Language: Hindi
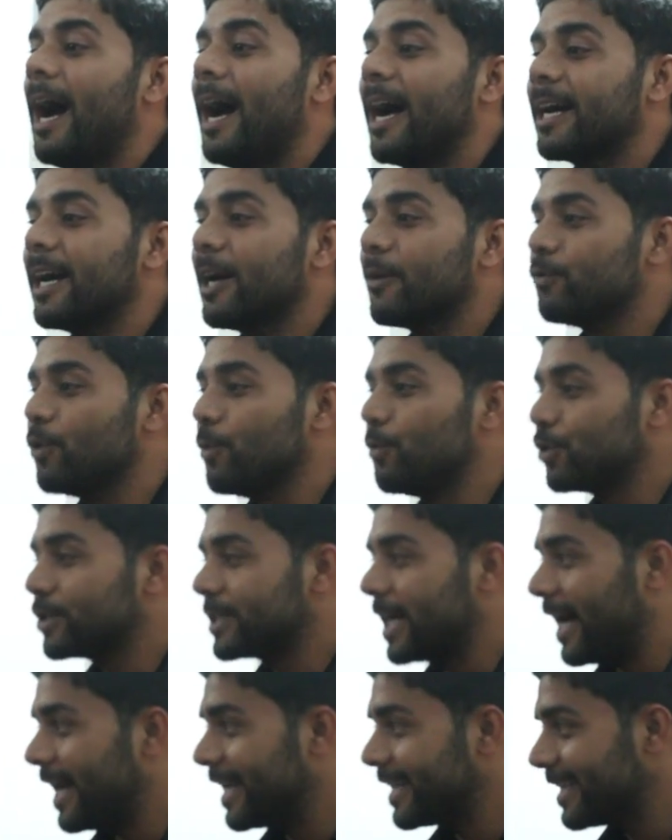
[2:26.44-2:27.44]
अगर वो
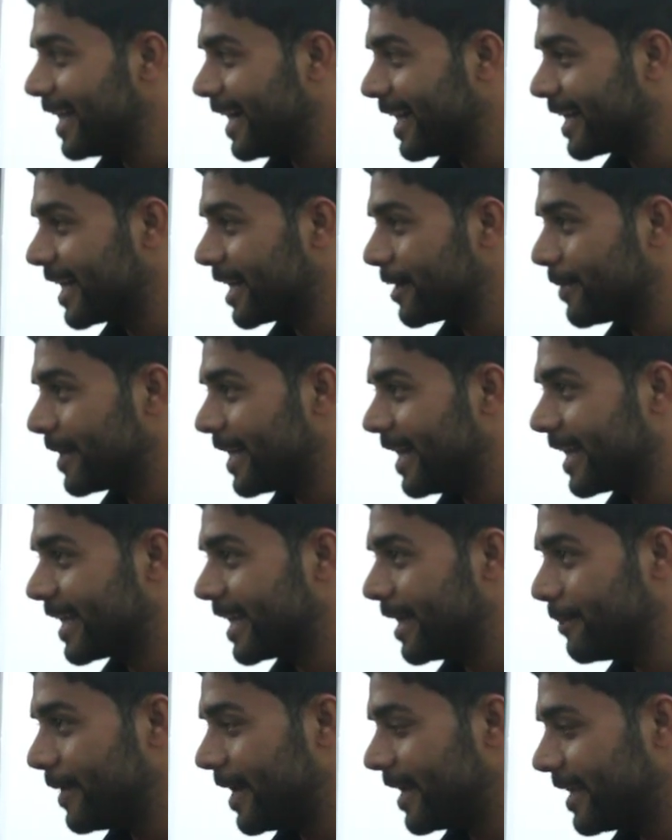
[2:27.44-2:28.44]
मुजाहिदा करबला
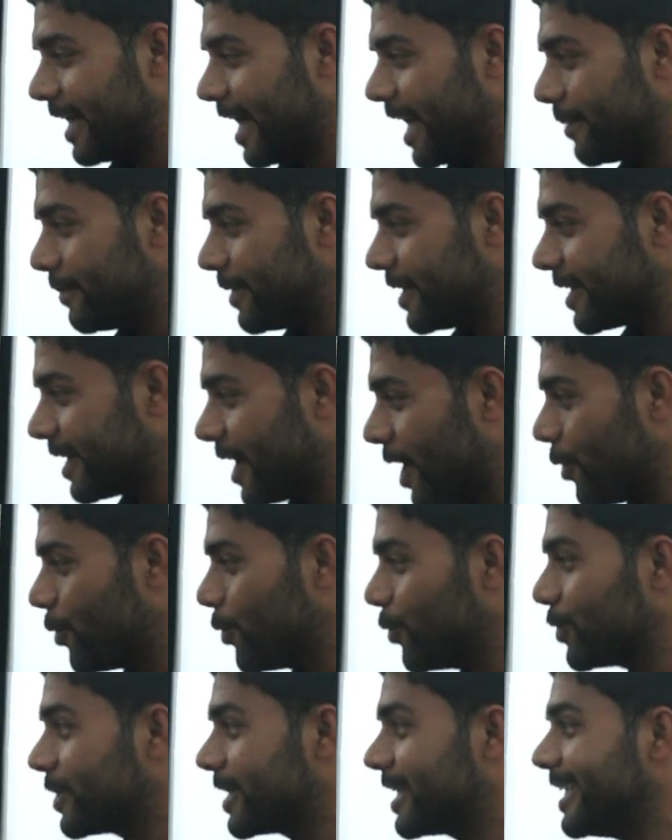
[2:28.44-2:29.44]
के मैदान में ना
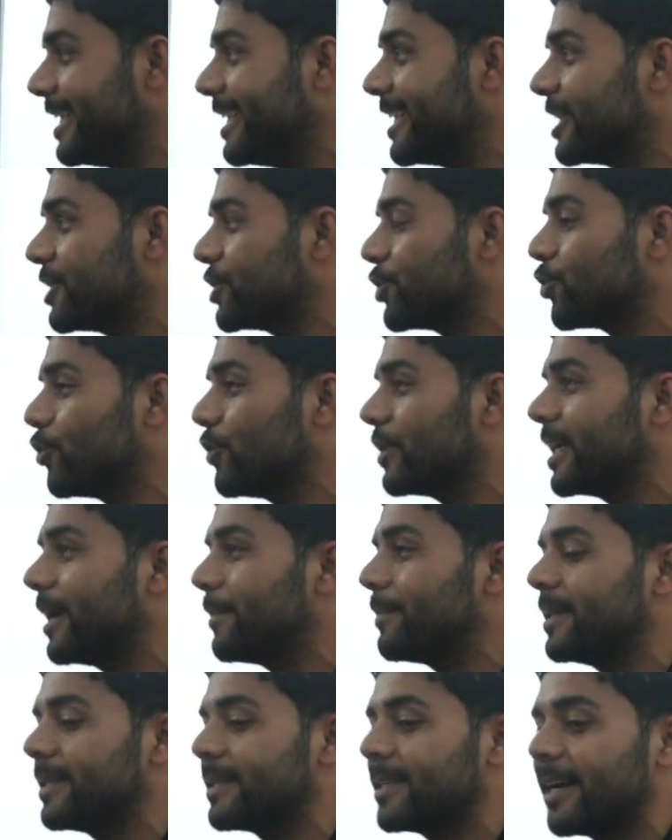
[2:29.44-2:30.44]
होती कि जिन्होंने
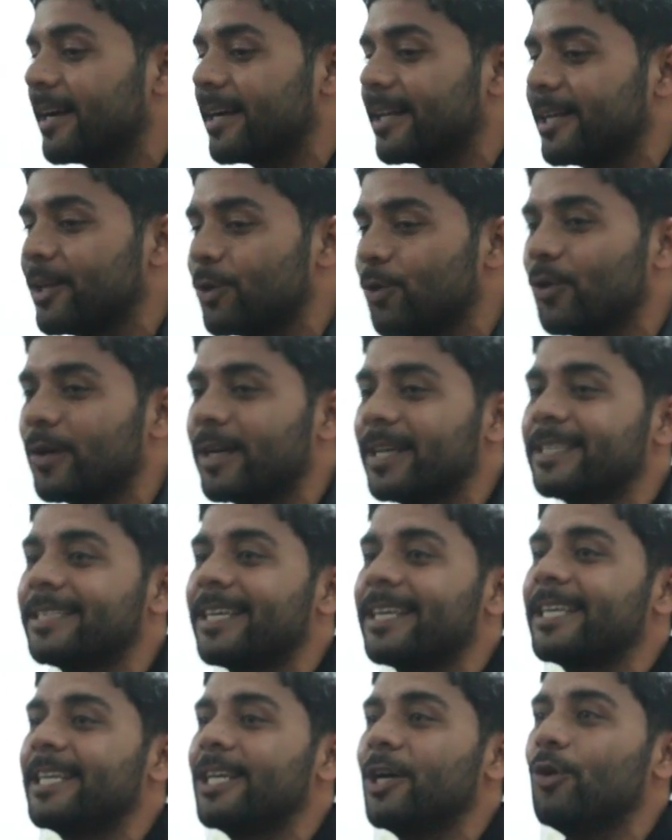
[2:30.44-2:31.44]
अपनी तकरीरों के
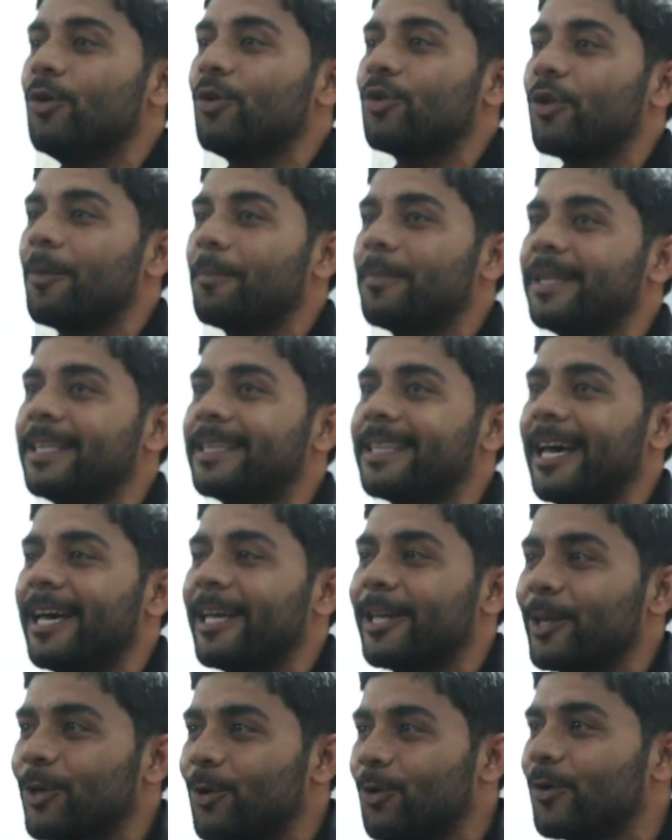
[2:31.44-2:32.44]
ज़रिए और अपनी
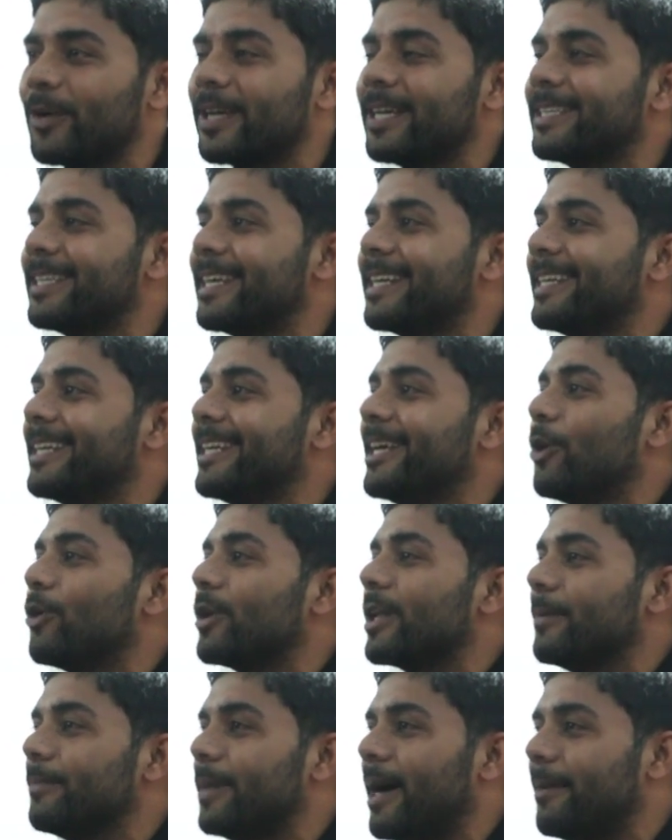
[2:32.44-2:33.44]
तहरीरों के ज़रिए
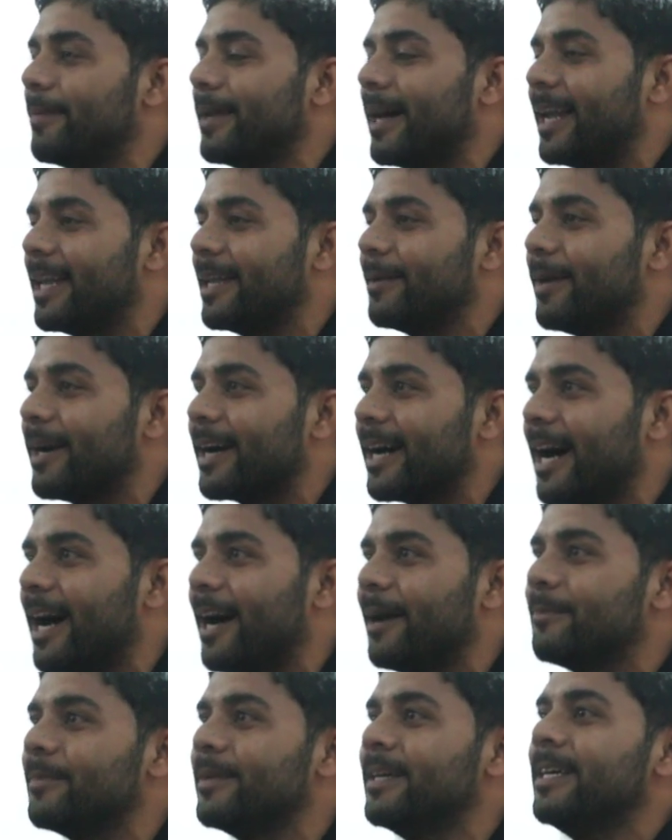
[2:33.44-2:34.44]
और इमाम अली
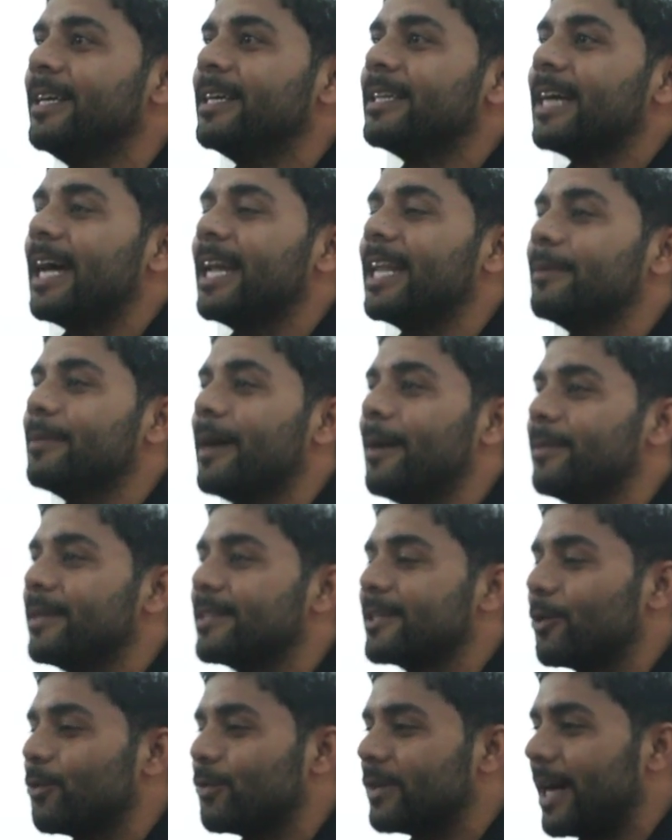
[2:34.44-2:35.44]
मकाम यानी इमाम
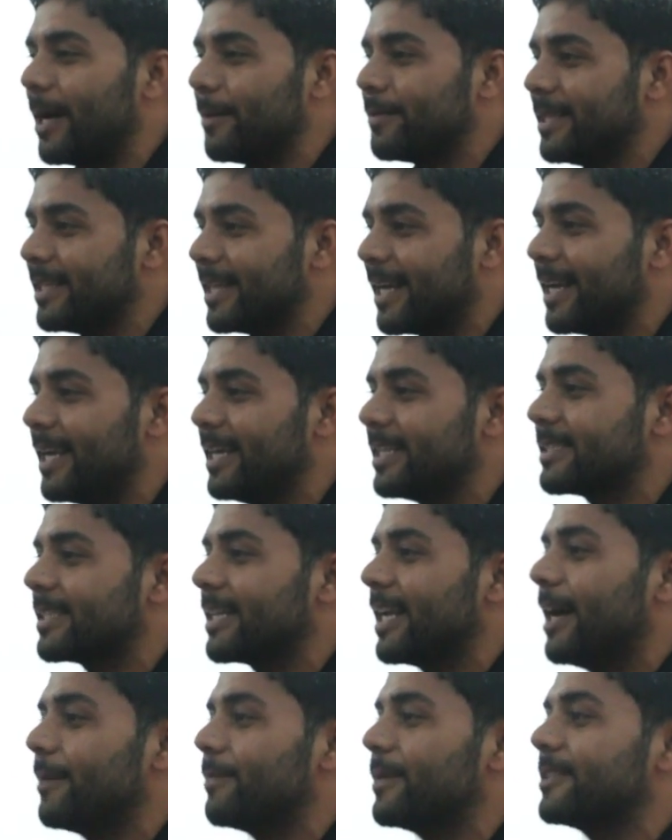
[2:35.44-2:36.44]
जैनलाब्दीन
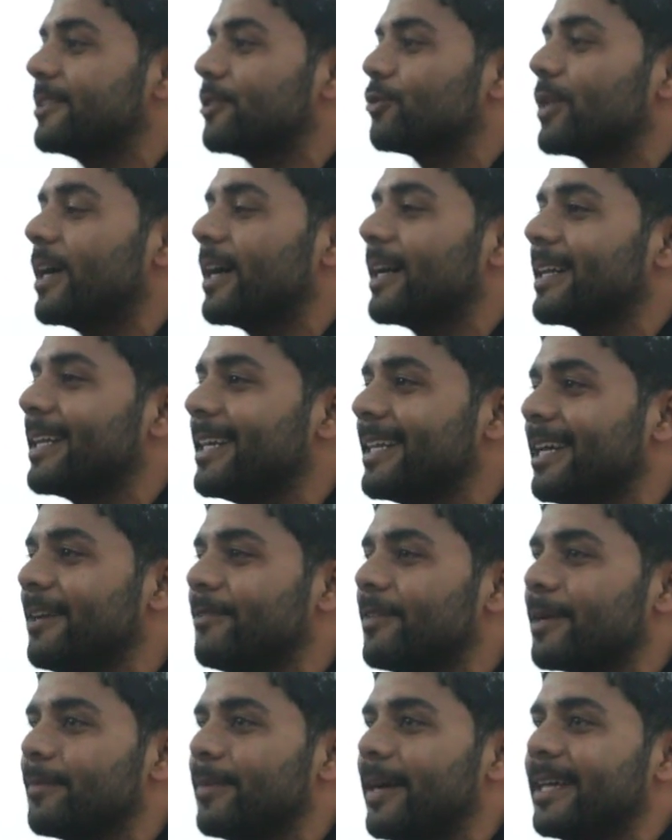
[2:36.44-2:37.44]
आसमाम ने जो तकरीरें
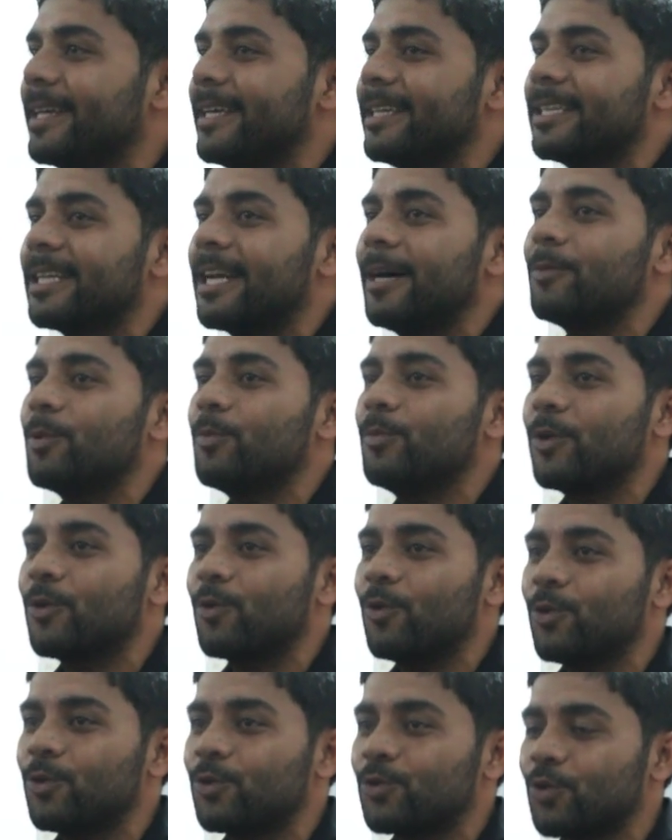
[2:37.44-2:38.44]
फरमाई हैं जनाब उम
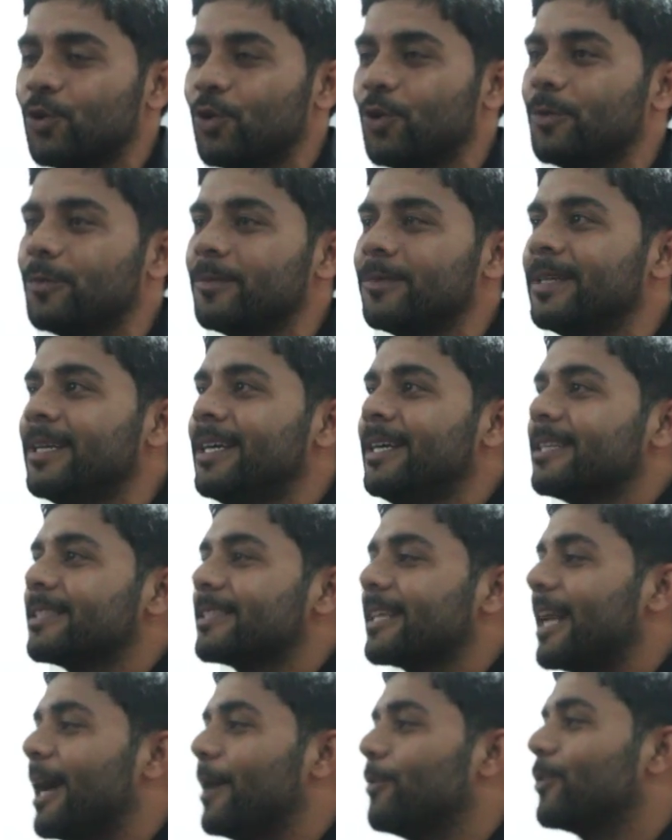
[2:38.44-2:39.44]
कुलसूम
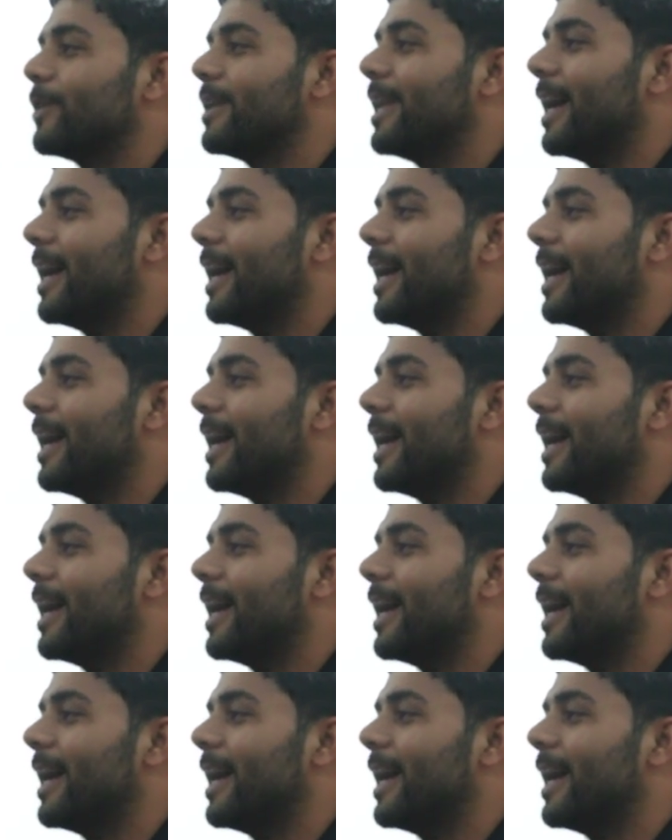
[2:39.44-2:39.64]
सलाम